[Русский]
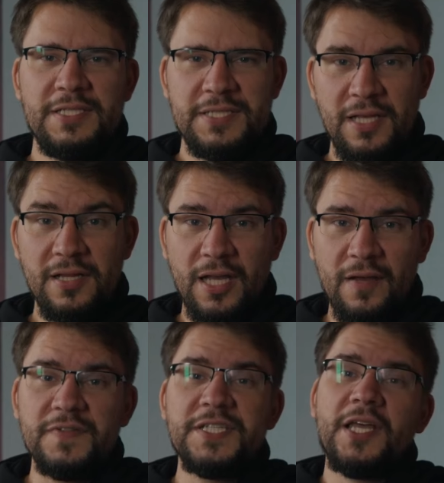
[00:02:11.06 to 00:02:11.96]
Ссылка в
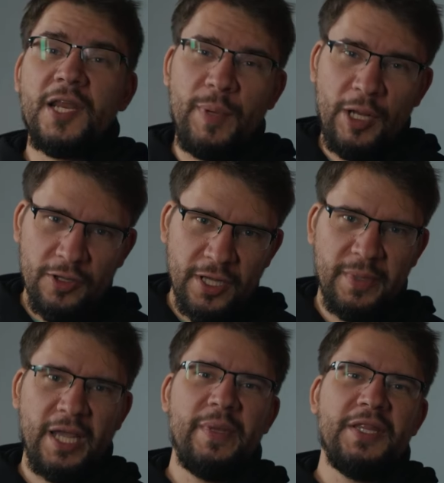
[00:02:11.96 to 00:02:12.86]
закрепленном
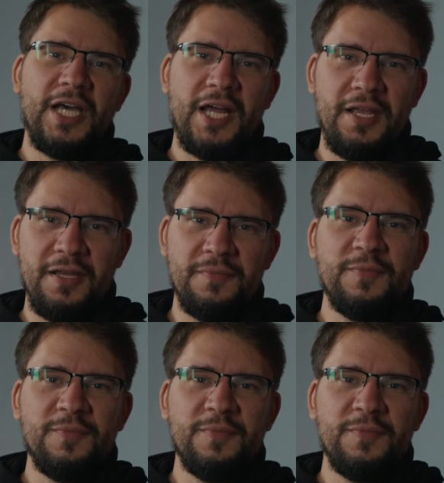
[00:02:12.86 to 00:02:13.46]
комментарии.